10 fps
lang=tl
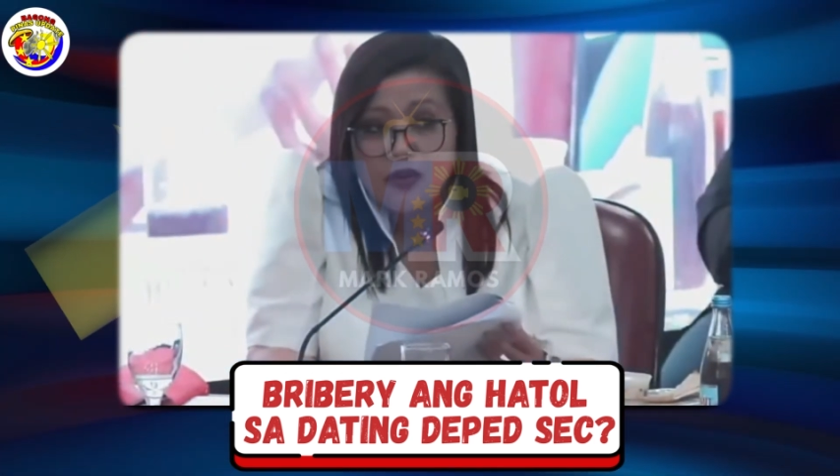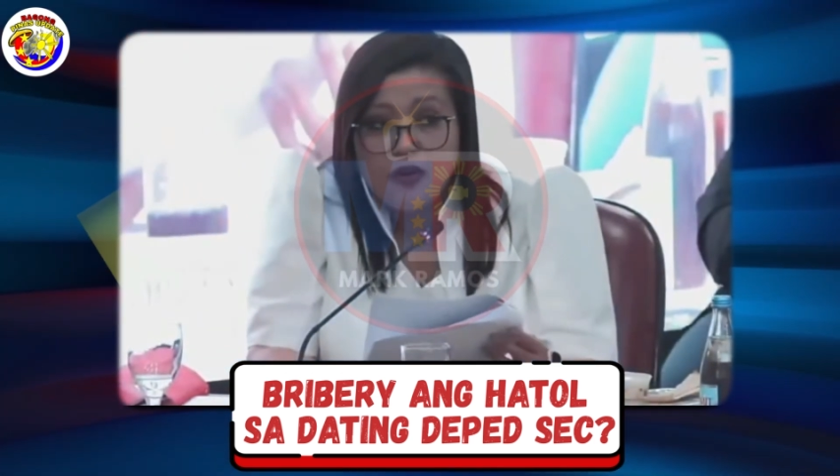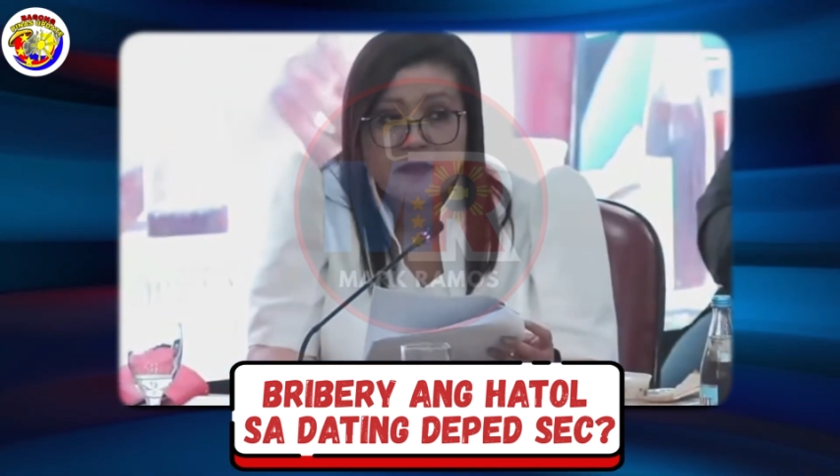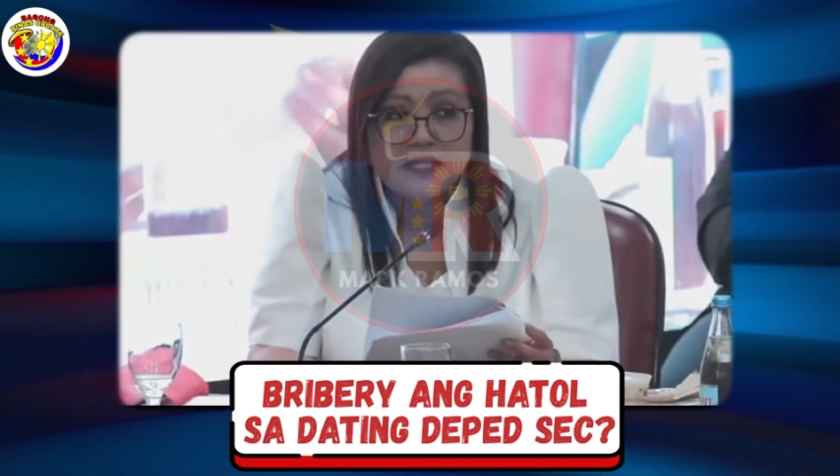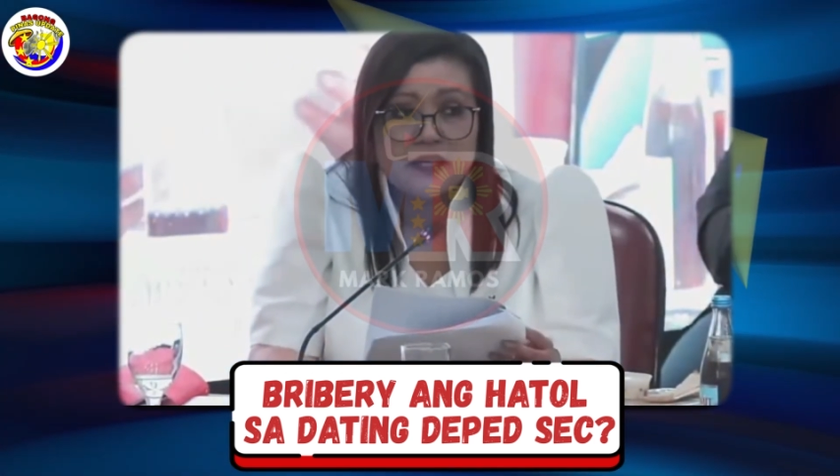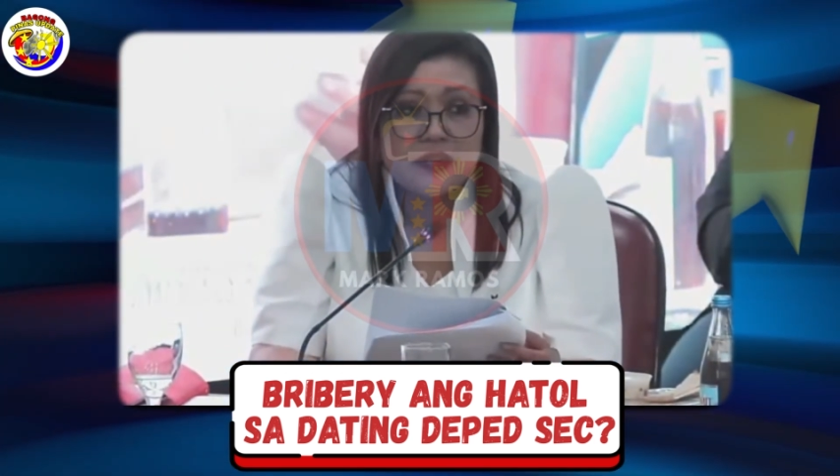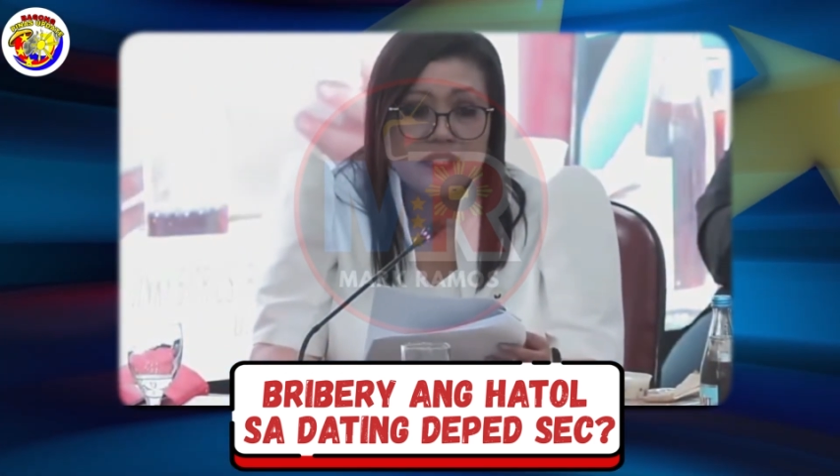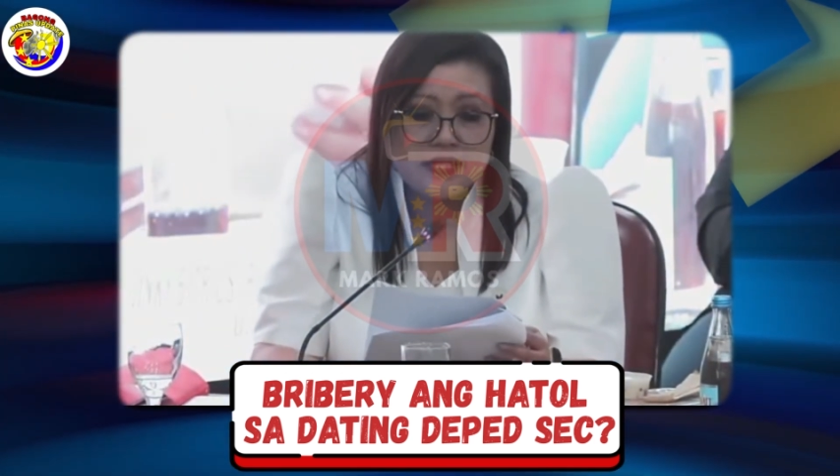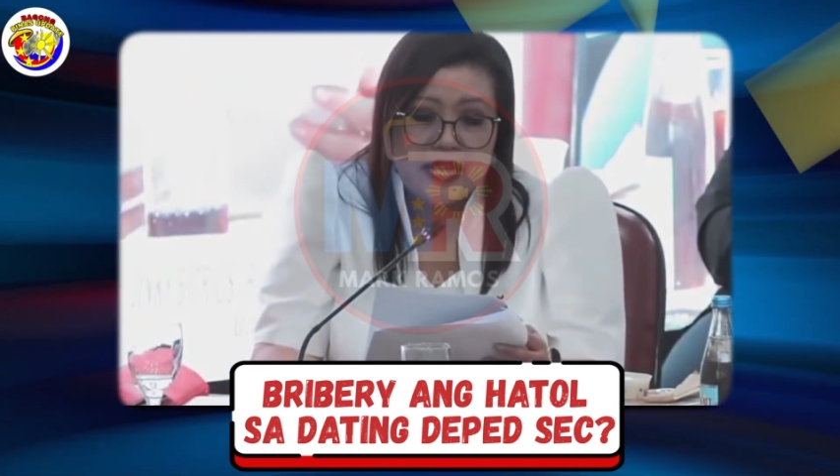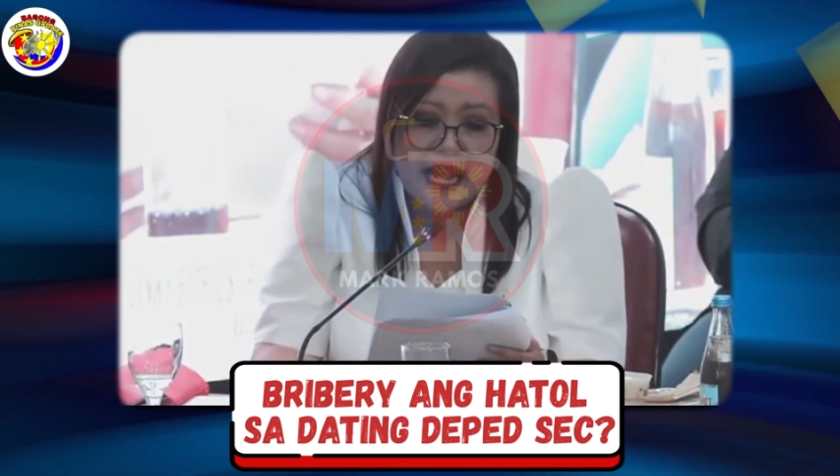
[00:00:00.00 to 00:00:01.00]
Mr.
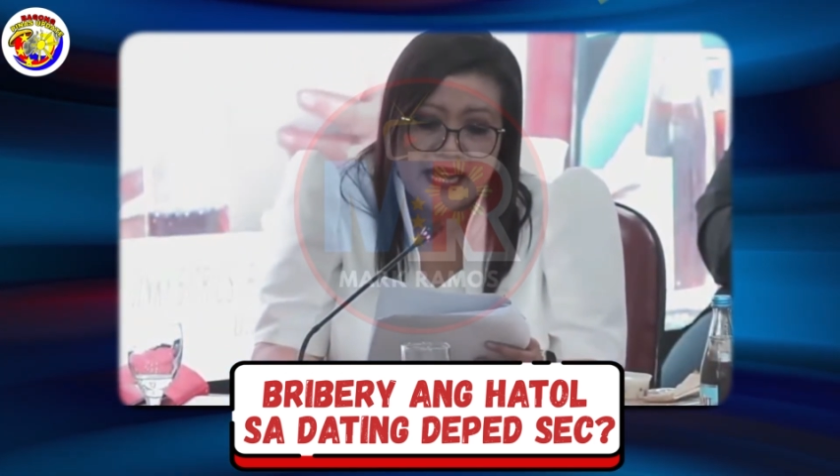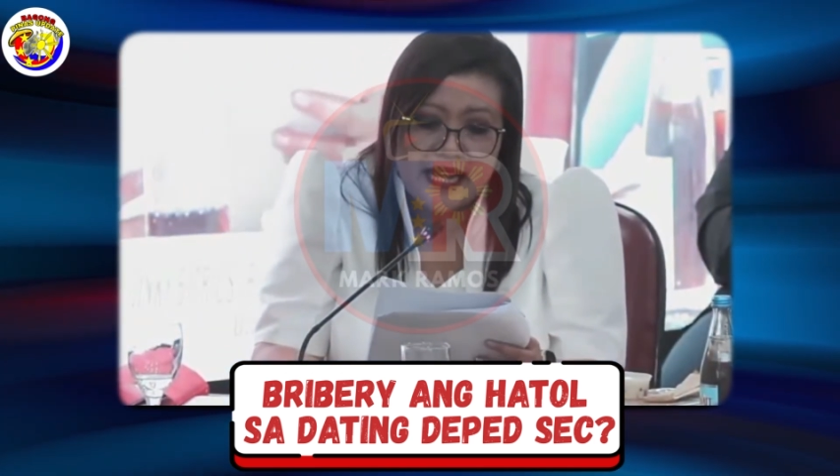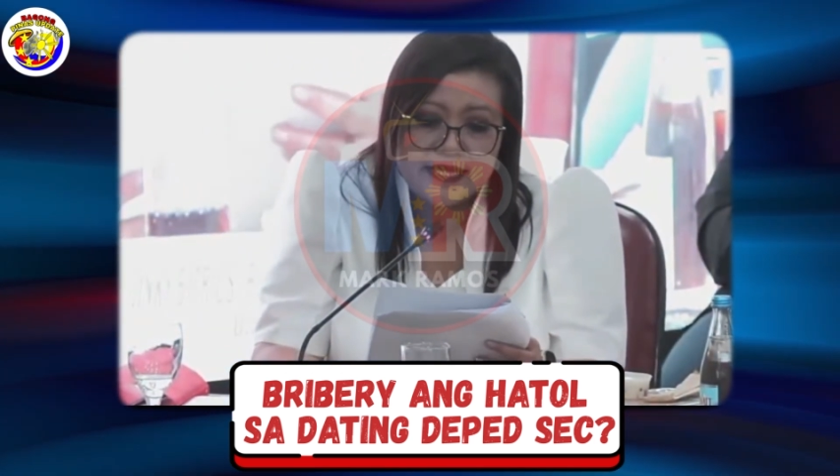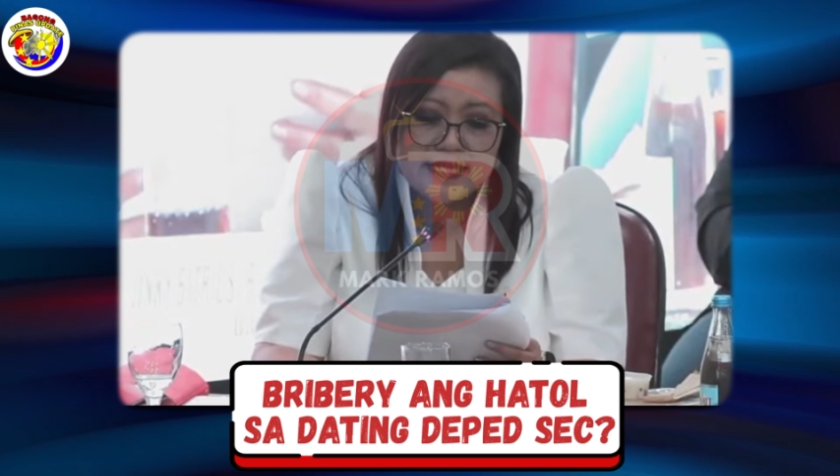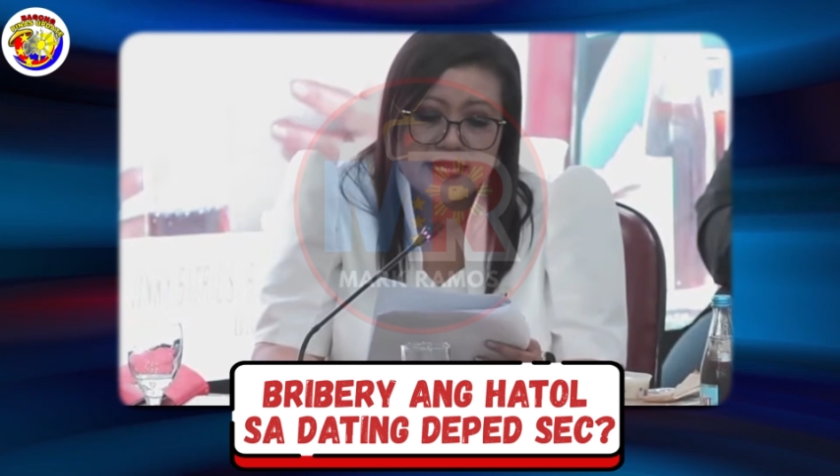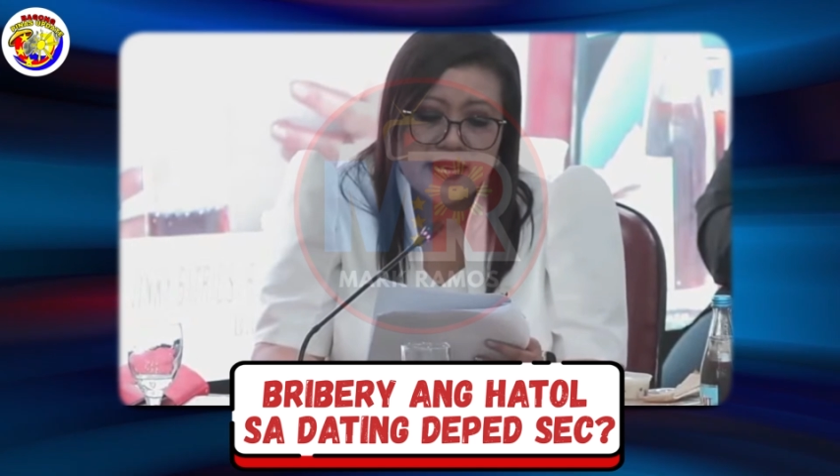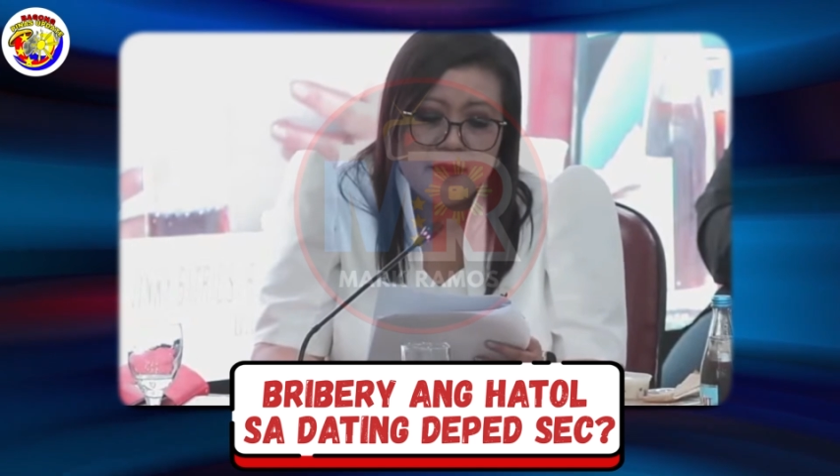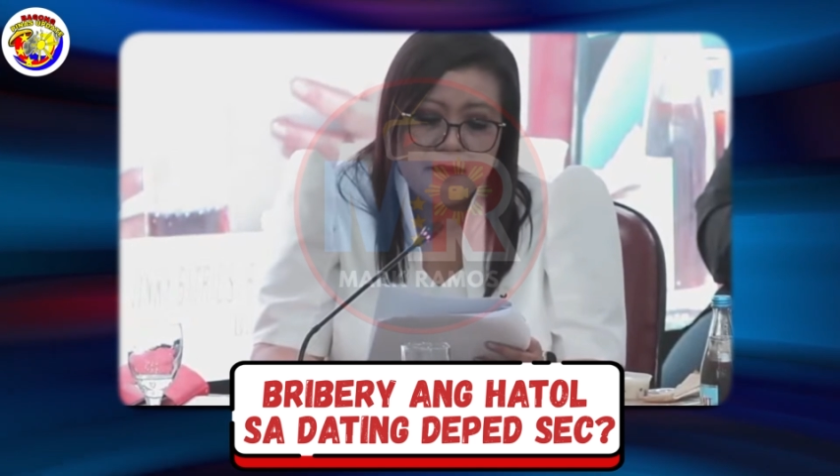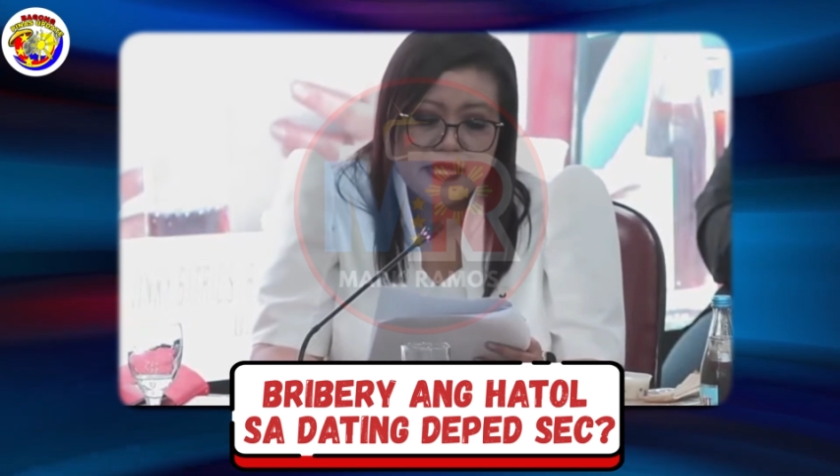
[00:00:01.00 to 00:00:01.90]
Osayas, Ms.